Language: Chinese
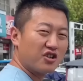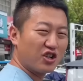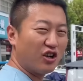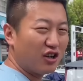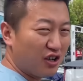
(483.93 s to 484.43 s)
吃
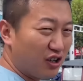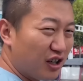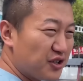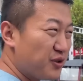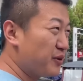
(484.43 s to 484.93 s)
好
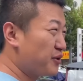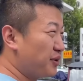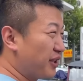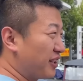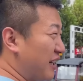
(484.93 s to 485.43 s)
了，继续
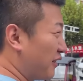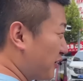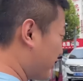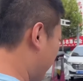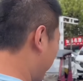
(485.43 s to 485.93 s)
去给大王
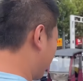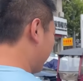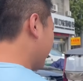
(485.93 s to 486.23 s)
去上牌。